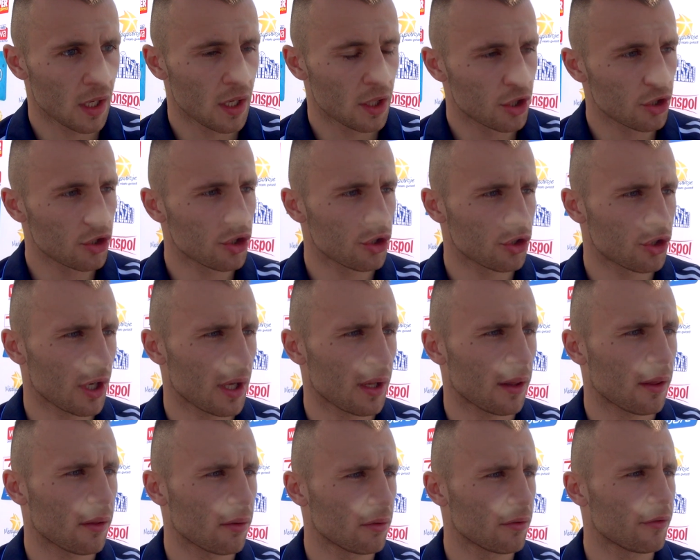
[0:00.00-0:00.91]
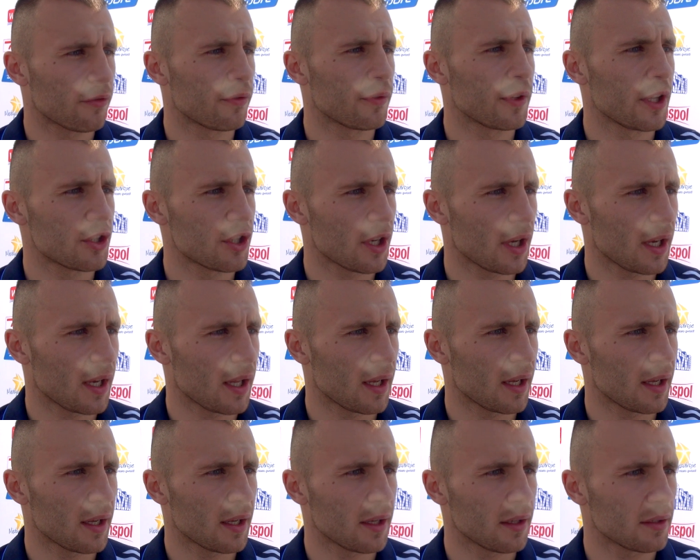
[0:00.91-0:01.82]
Tydzień czasu, w
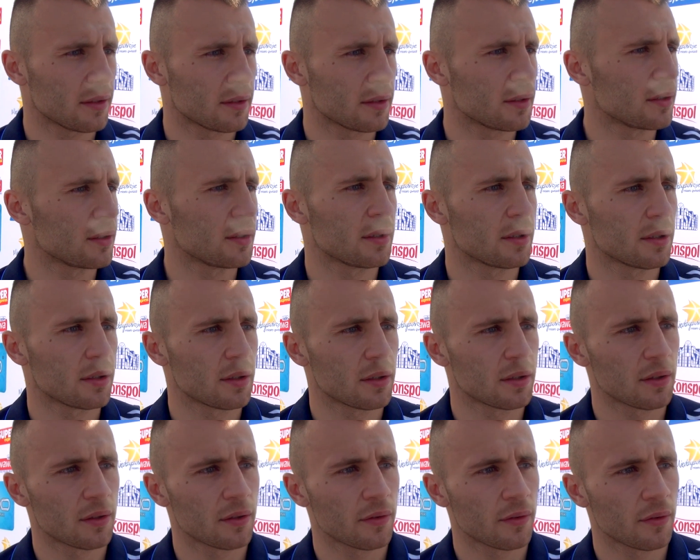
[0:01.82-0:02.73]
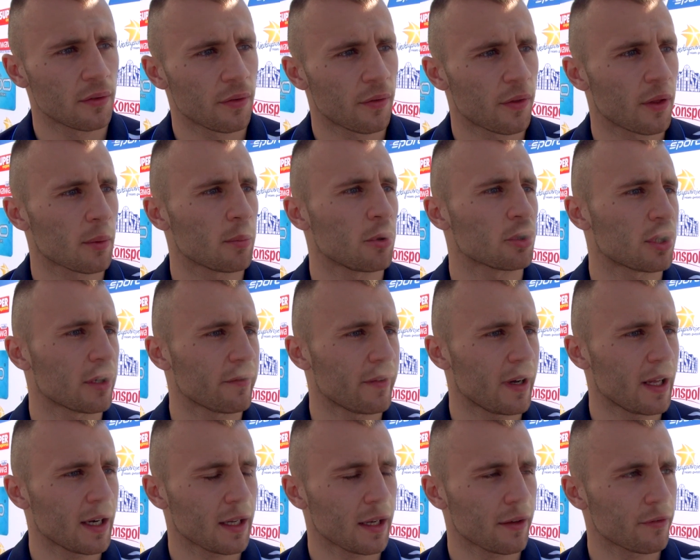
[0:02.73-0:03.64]
niedzielę, yy, w sobotę
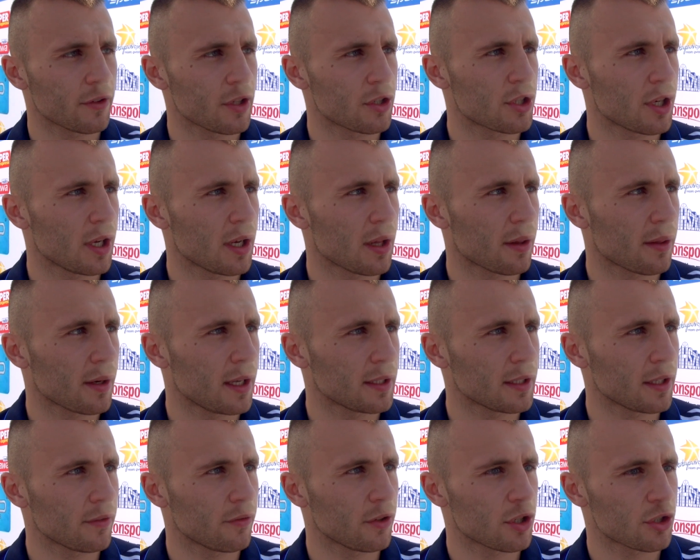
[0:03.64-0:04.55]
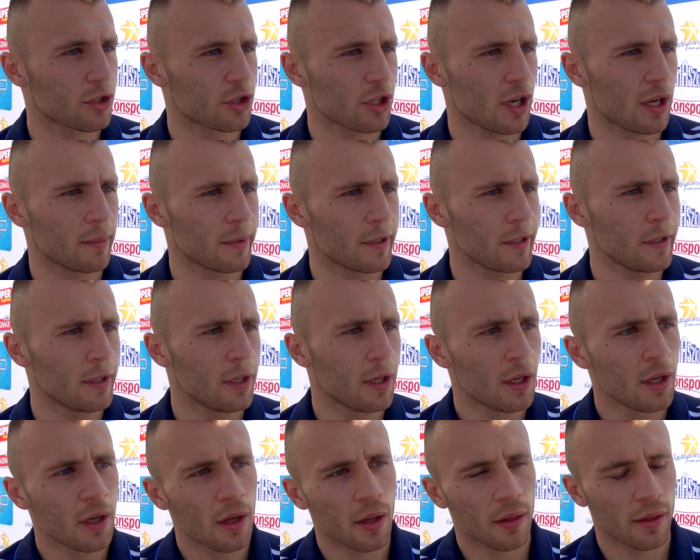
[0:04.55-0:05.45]
walka, w niedzielę z rana wyjeżdżamy
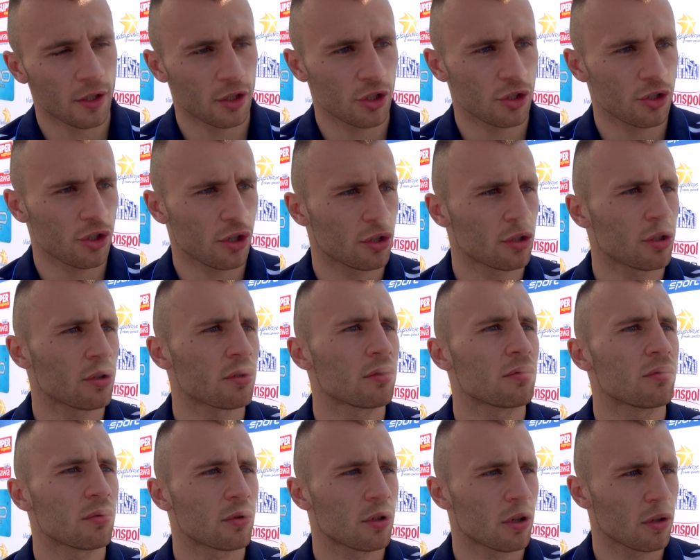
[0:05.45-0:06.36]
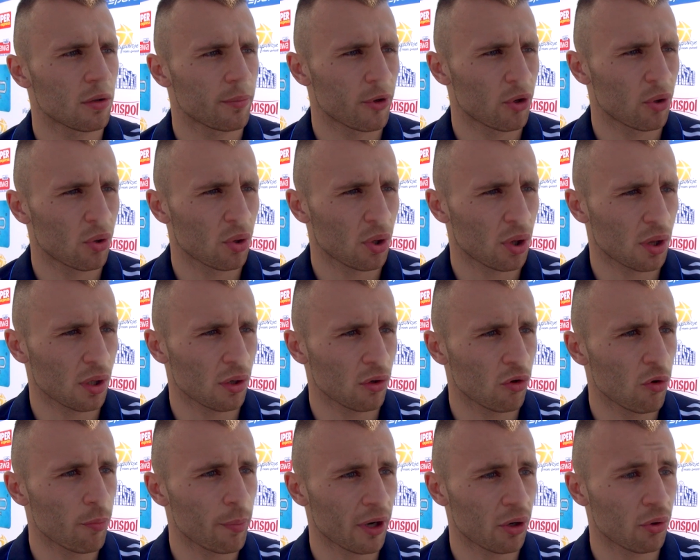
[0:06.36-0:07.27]
z narzeczoną do
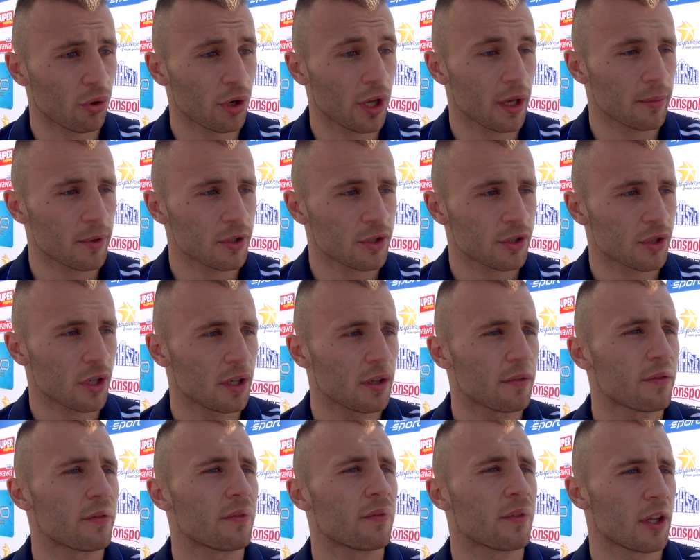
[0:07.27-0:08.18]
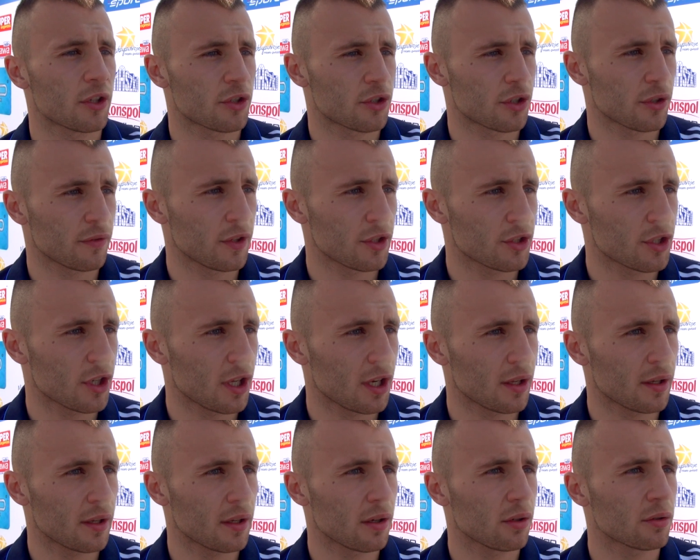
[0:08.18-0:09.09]
Białegostoku, pakujemy się i jeszcze w
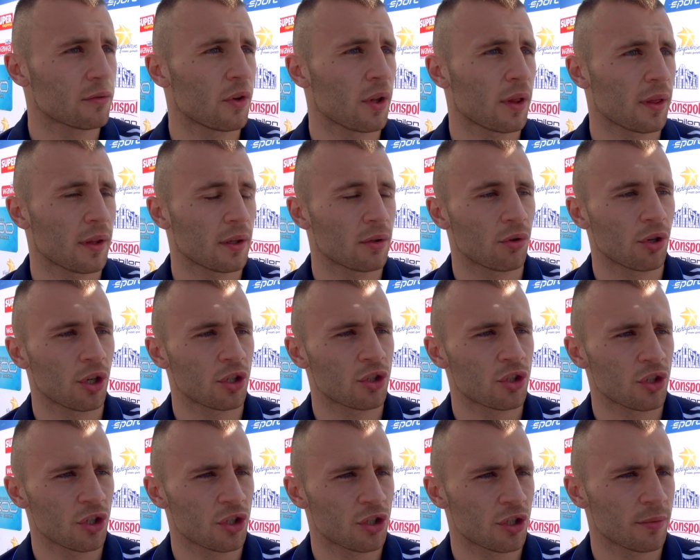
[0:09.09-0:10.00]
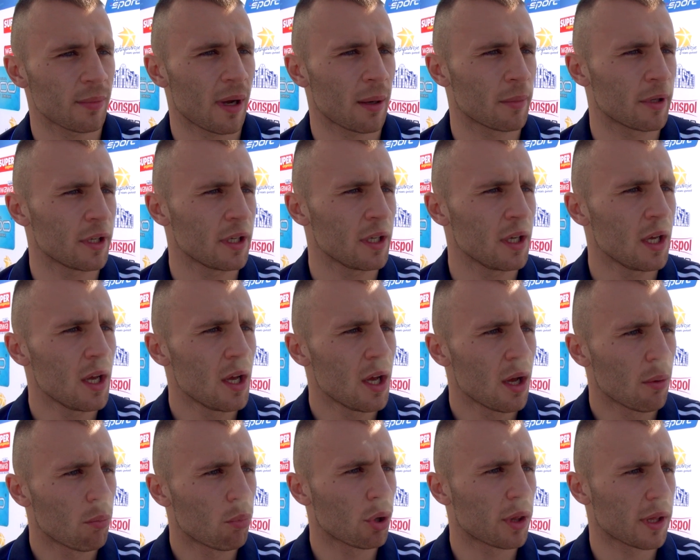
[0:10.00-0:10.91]
niedzielę o 22.30 mamy
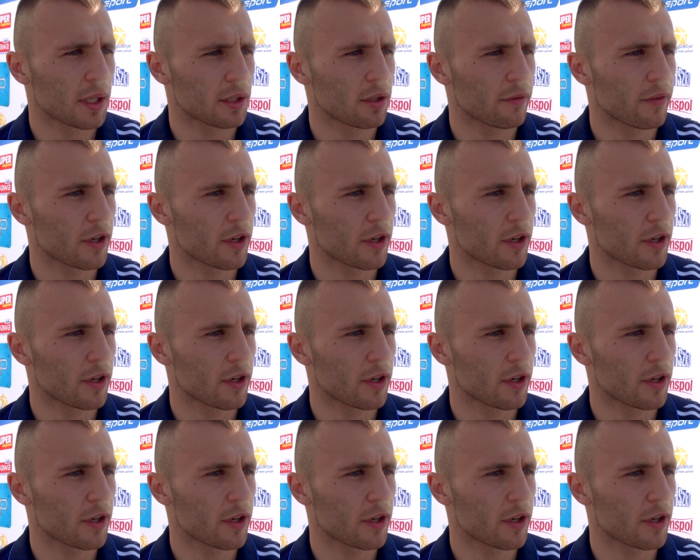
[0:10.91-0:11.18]
busa do